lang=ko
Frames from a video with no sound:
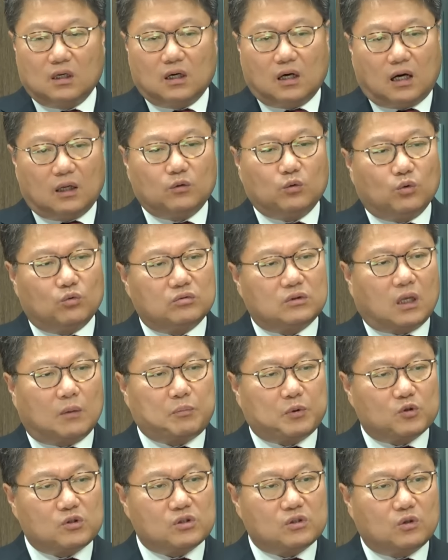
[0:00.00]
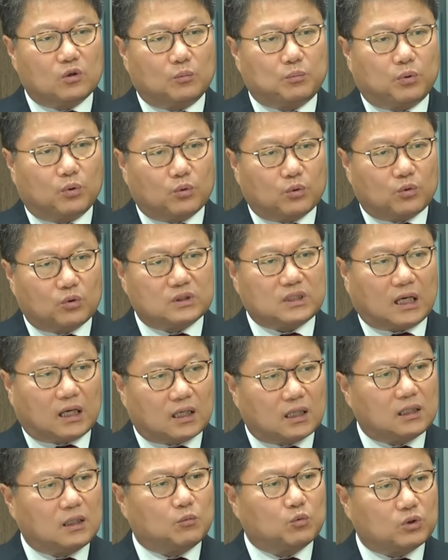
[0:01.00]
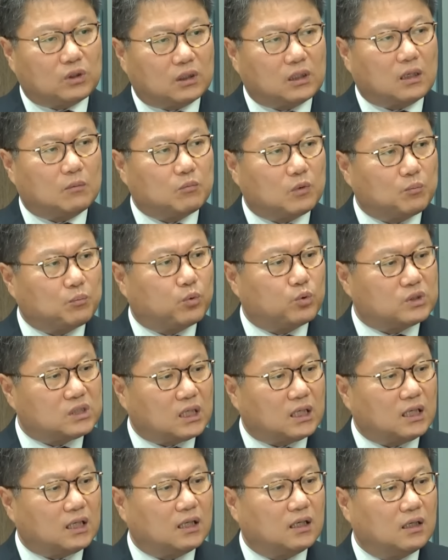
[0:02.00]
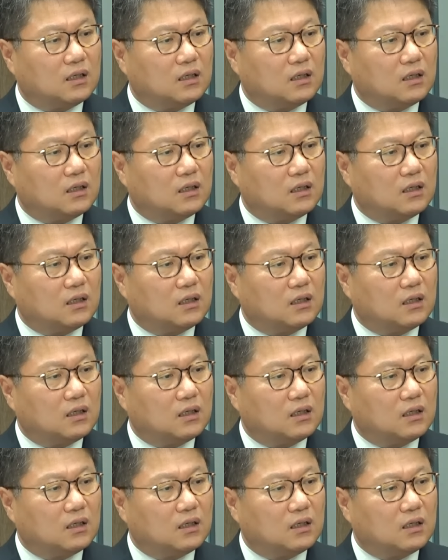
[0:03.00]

한동훈 대표시켜 보고 잘하나 못하나 한번 보자.